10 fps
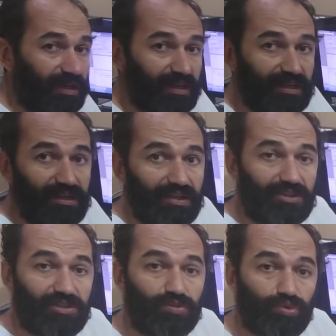e,
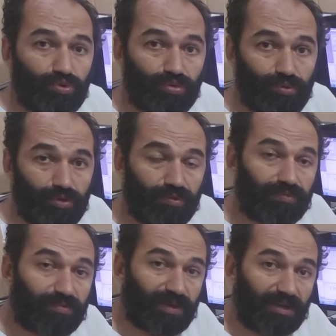ilaç tutumu
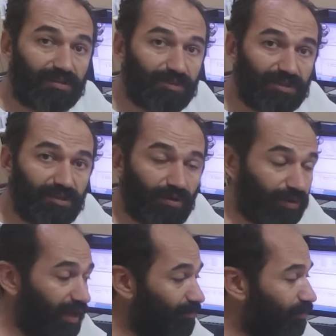bırakımı
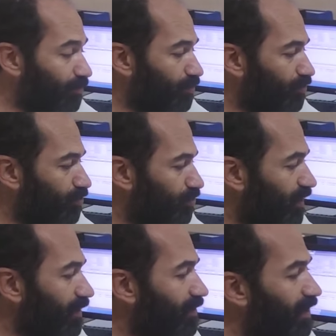önemli bunu
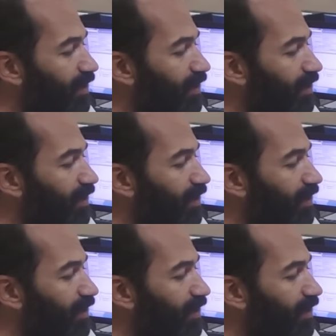yüzden.